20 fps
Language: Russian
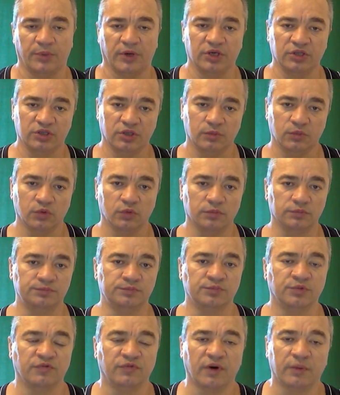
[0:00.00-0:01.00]
Поэтому
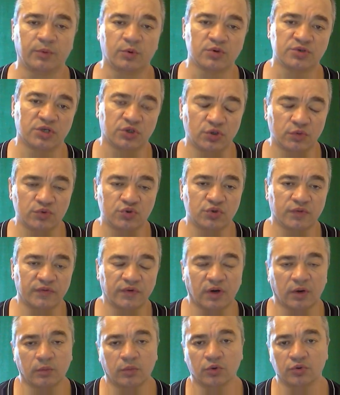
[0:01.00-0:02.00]
вопрос о том, что
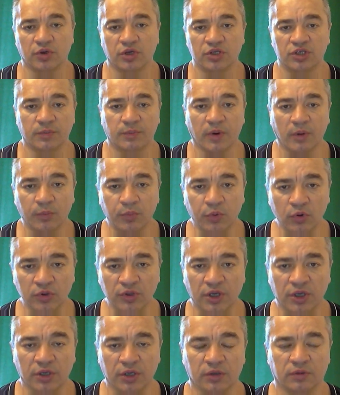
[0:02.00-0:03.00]
вы работаете по
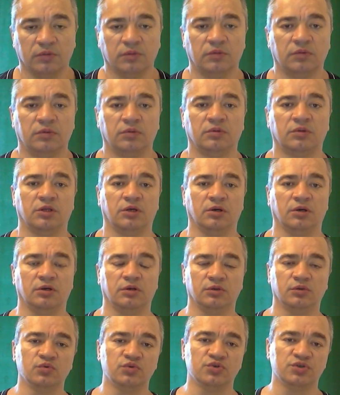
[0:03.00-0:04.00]
полной,
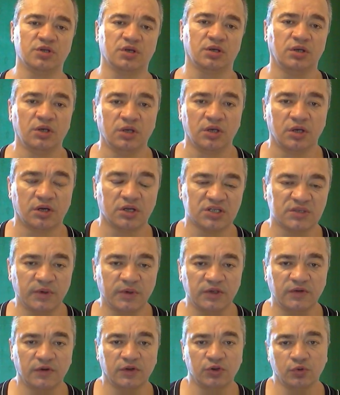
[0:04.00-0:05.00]
так? Нужно
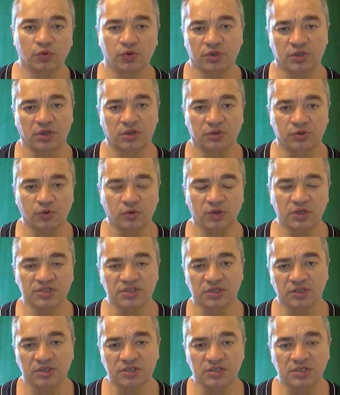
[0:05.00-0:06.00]
рассматривать только, только
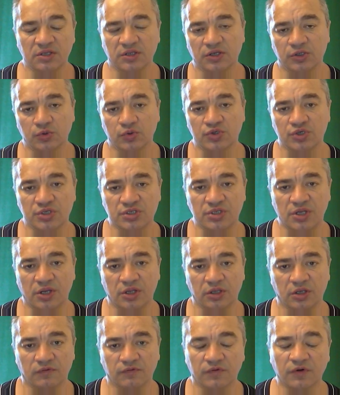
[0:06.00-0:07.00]
с относительной точки
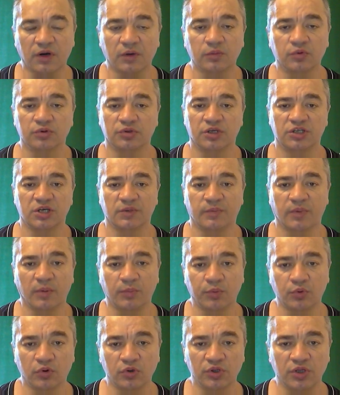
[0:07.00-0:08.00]
зрения. Вы работаете
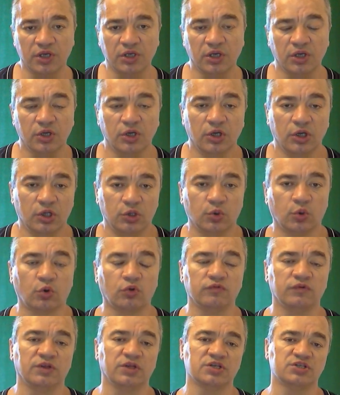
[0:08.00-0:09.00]
по полной, но
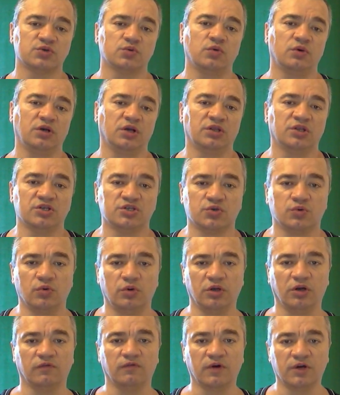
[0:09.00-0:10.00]
ровно насколько,
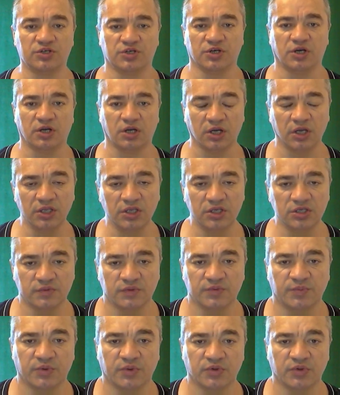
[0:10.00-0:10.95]
насколько ваш организм